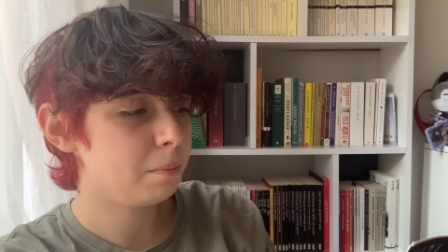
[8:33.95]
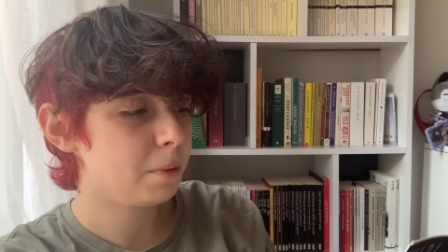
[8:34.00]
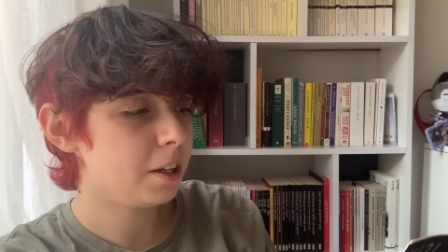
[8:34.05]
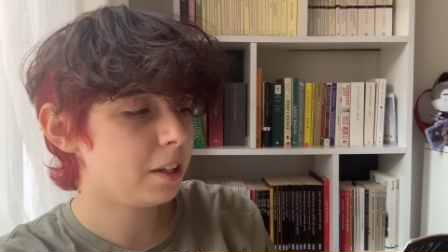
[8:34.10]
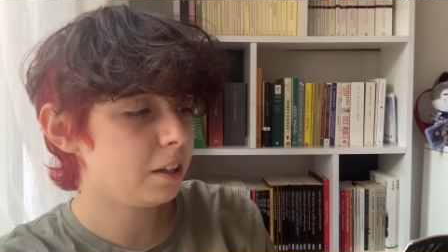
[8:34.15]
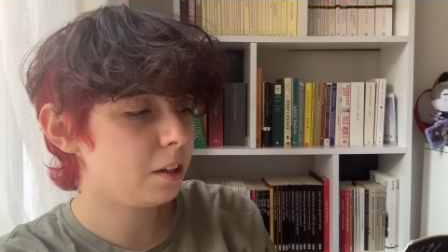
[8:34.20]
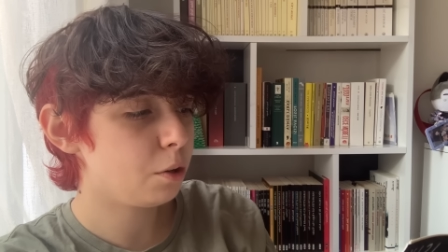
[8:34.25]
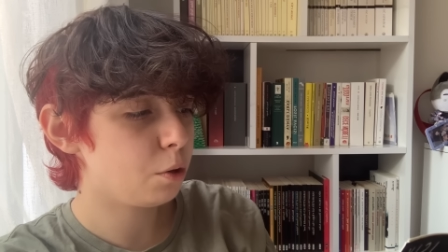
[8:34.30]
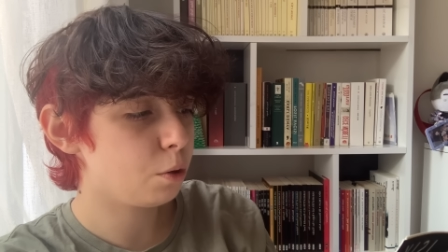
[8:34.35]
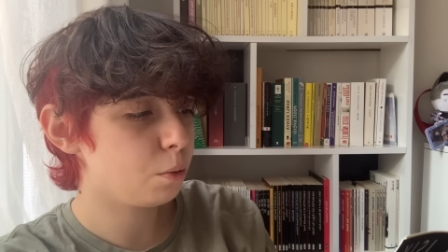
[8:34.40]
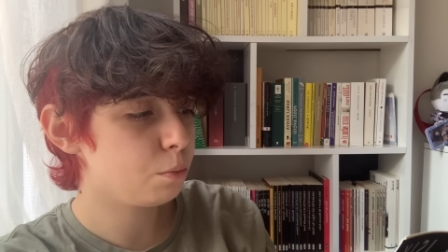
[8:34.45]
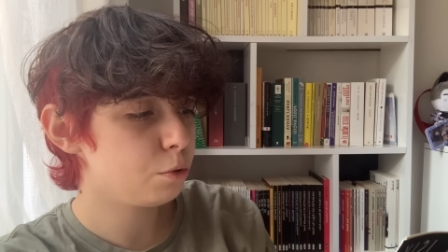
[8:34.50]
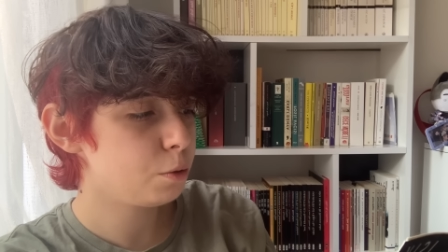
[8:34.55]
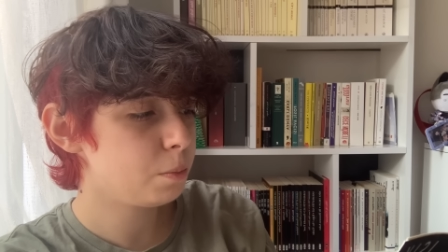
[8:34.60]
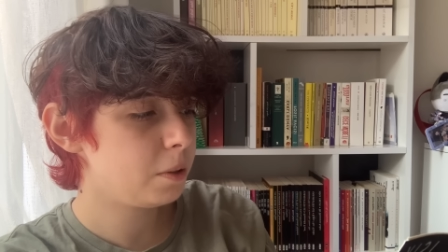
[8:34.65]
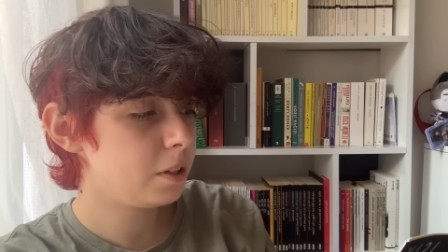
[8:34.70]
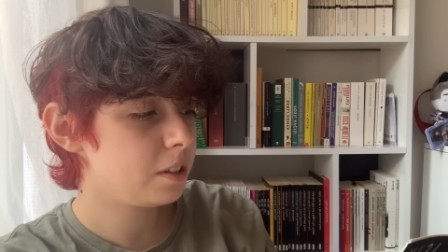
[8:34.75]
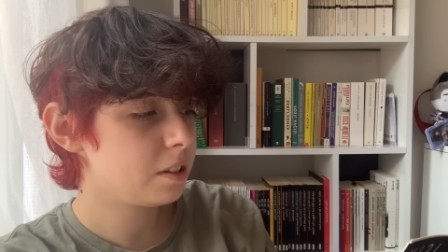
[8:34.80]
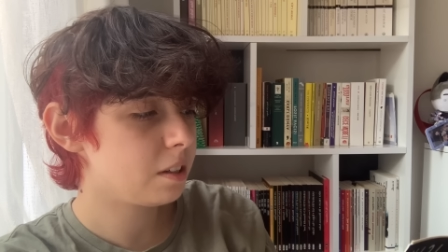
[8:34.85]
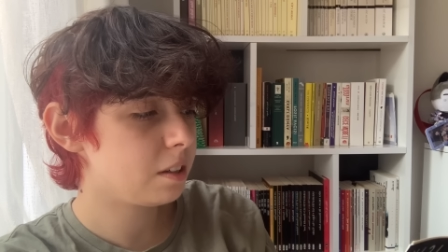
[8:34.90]
Peki ya
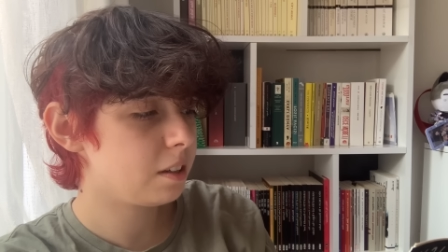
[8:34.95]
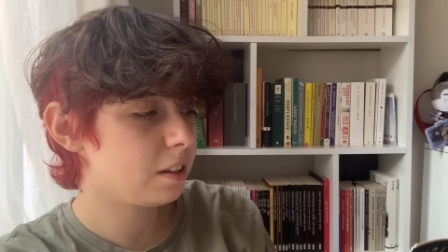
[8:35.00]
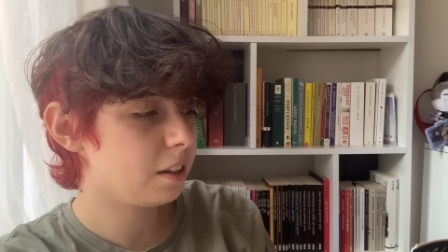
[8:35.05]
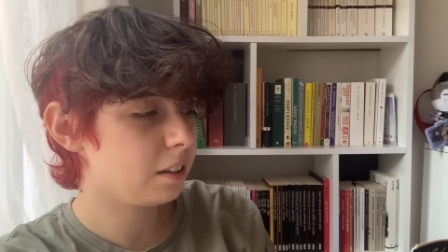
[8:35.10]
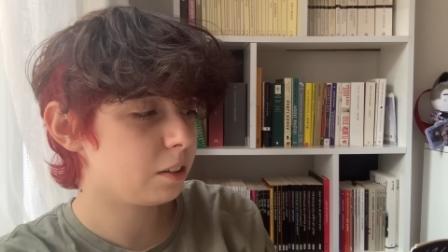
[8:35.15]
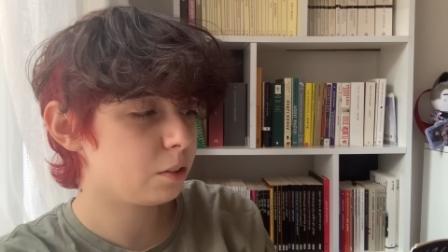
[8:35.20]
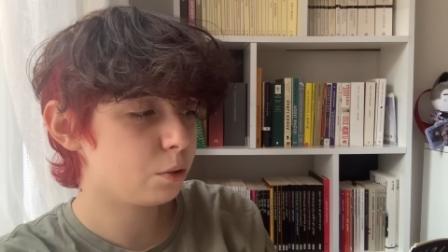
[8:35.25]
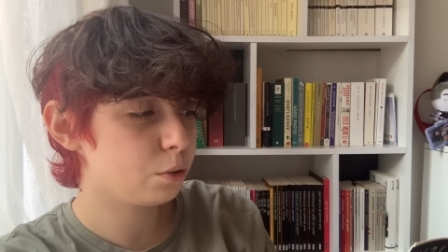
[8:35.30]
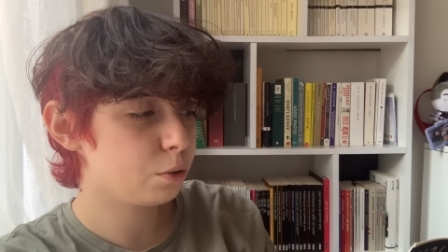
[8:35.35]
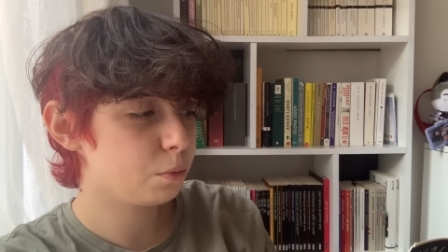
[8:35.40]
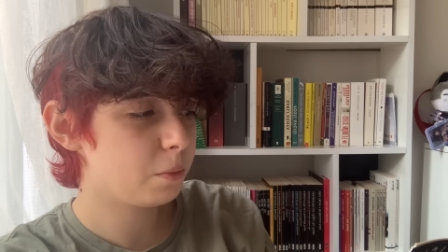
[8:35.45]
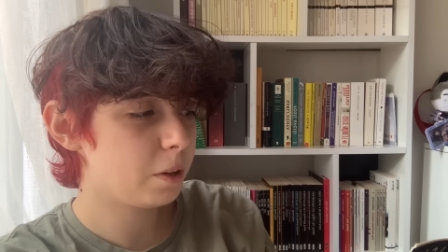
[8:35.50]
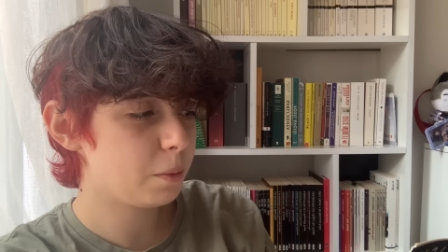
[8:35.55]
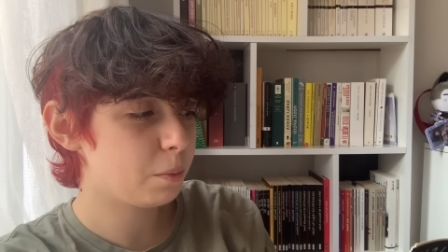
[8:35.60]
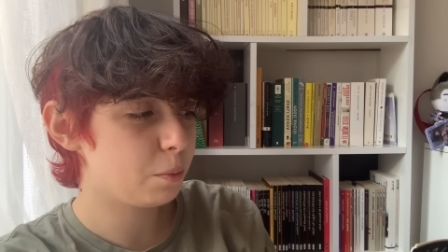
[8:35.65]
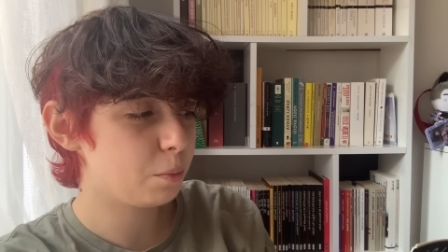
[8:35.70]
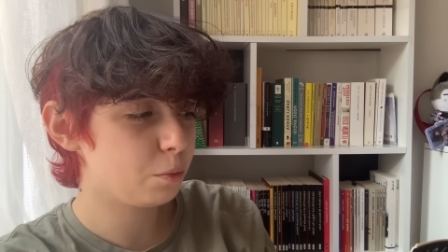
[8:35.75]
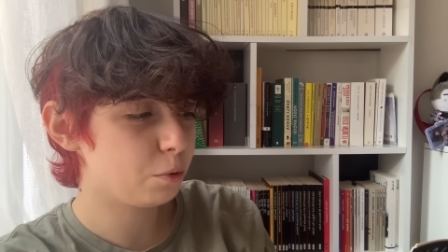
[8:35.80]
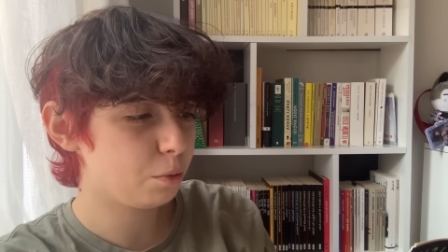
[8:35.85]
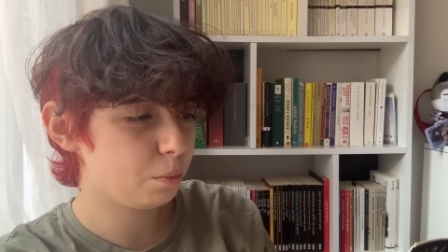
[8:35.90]
ölmüş bir insanı yeniden
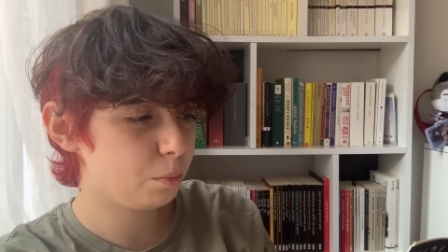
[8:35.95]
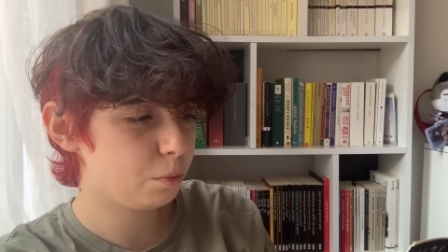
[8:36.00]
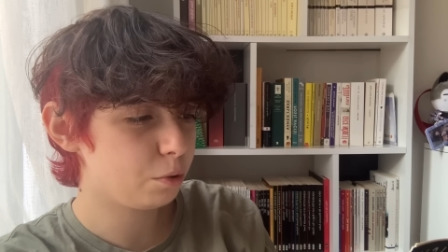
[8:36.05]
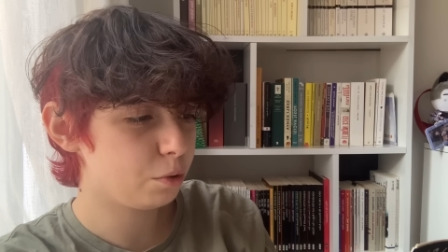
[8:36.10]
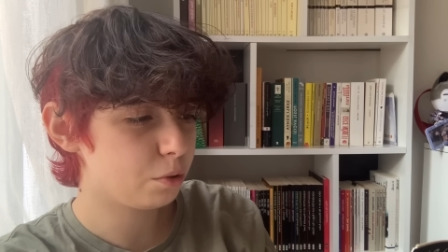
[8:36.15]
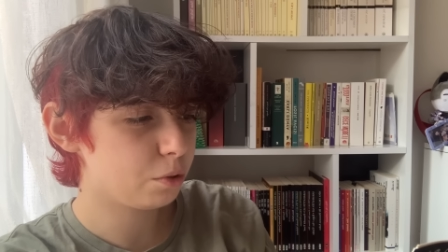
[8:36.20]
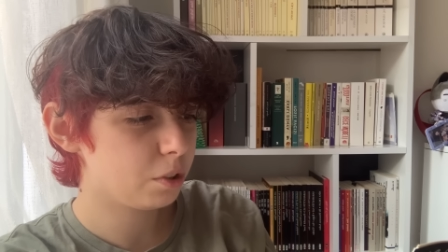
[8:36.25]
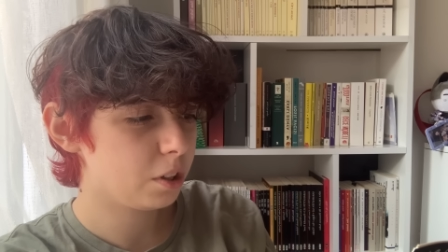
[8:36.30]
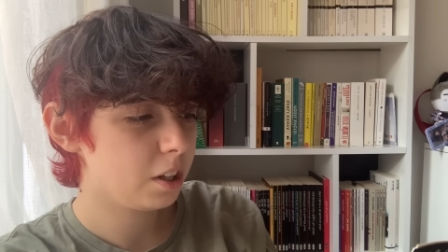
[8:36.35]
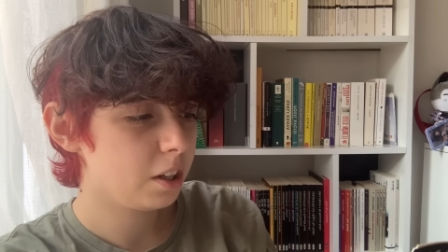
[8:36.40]
öldürmek mümkün müdür?